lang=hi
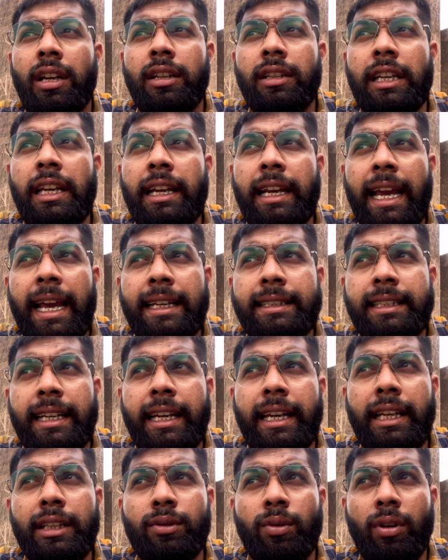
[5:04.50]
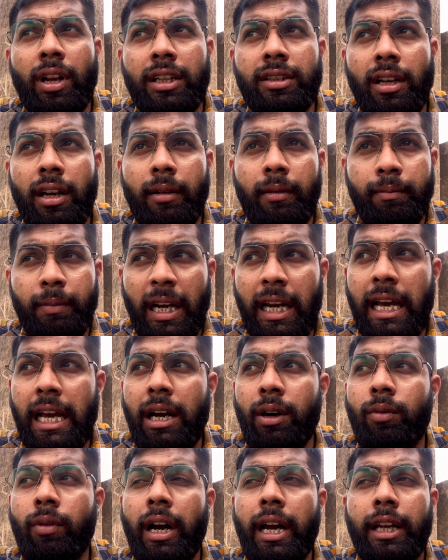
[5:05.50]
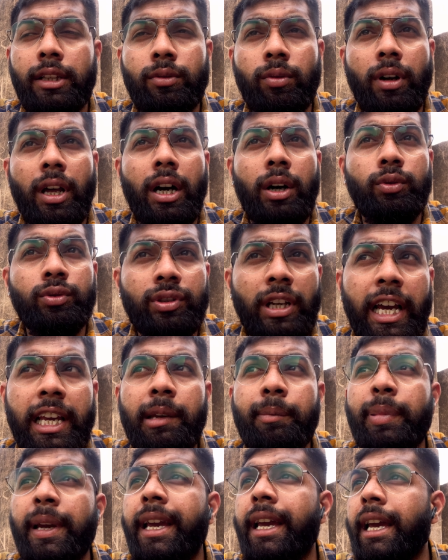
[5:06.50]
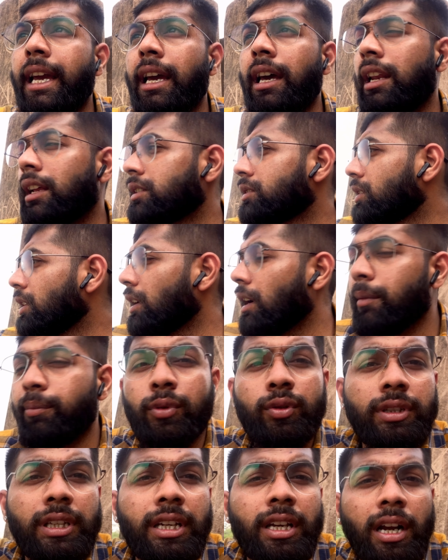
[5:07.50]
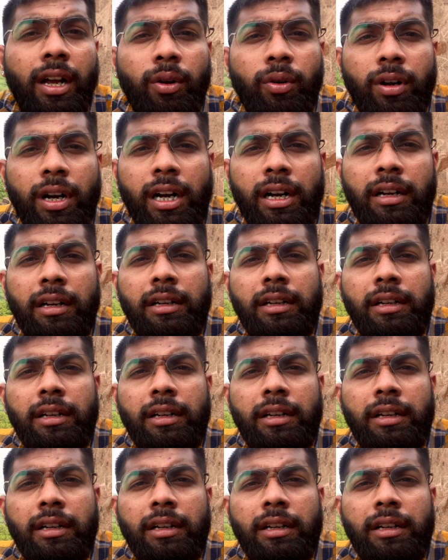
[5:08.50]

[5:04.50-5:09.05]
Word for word: कि कैसे थोड़ा सा बनाया हुआ है थोड़ा ऊंचाई पे है अलग से आपको दिख रहा होगा